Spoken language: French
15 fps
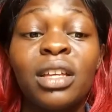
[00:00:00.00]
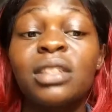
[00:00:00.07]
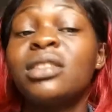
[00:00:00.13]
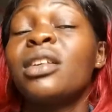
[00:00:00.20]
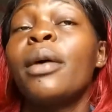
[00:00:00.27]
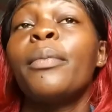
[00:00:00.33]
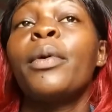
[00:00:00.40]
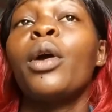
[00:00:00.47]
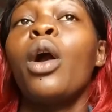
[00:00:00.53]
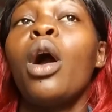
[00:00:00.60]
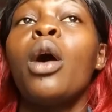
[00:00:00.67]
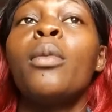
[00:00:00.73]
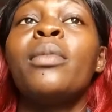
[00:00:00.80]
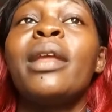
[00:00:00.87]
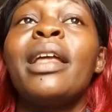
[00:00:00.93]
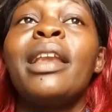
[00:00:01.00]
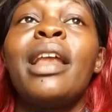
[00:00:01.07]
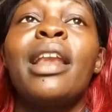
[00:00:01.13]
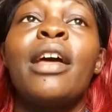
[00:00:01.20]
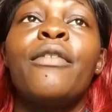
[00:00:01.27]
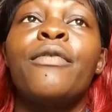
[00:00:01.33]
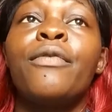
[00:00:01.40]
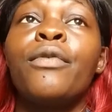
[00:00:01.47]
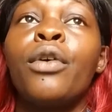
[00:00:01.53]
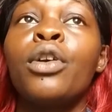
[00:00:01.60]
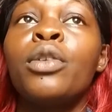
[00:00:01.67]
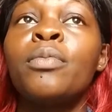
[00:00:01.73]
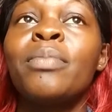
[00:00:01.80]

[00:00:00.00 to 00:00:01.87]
C'est un peu comme les, feuilles.